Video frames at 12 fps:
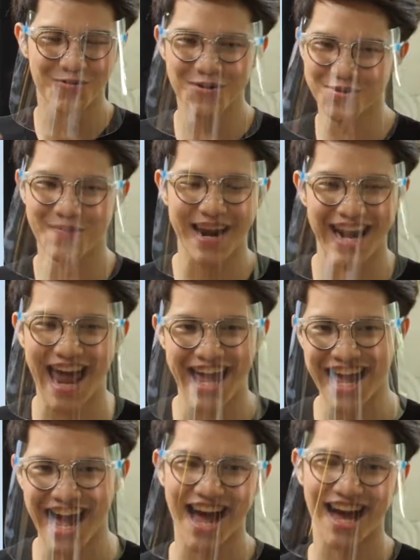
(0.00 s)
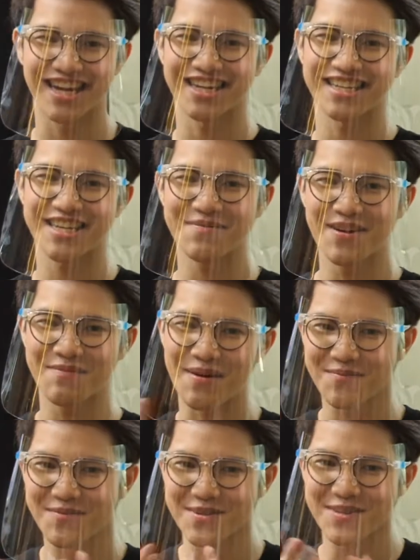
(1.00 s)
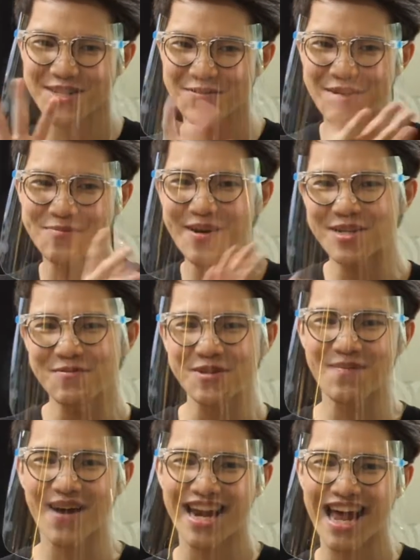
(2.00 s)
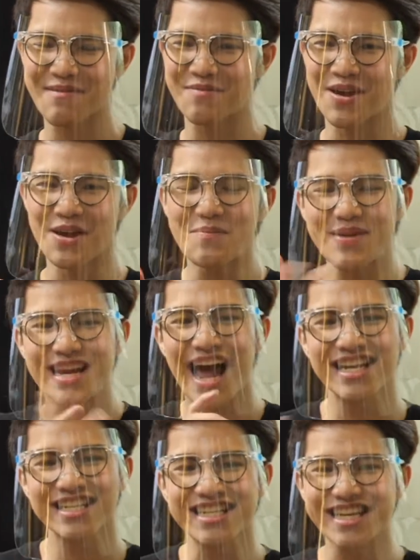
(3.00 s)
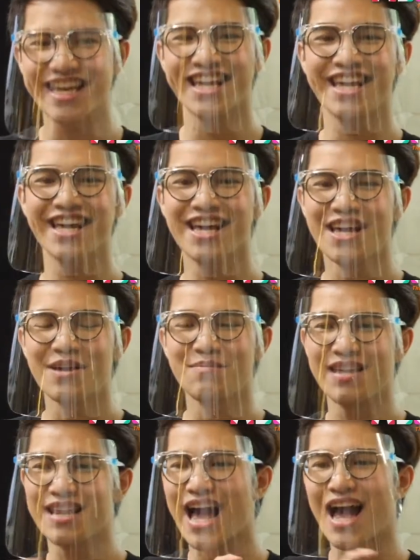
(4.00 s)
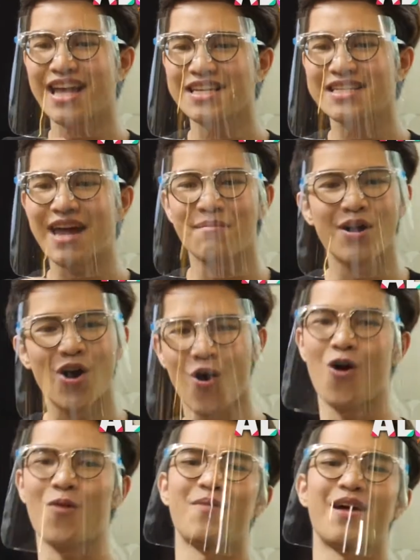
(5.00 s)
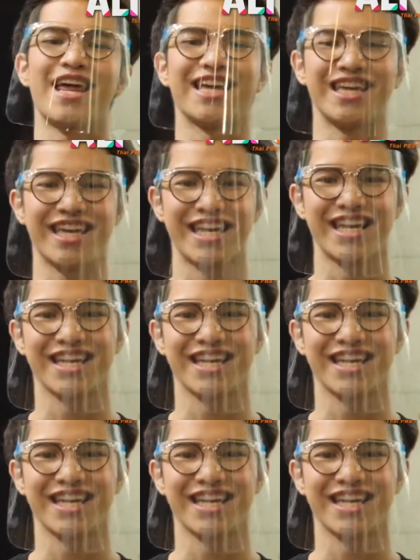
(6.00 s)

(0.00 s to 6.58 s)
คุณสมบัติหลายอย่างที่มันแบบสวิชไปสวิชมาได้แบบมีหลายสี มีหลายสารประกอบ อะไรอย่างนี้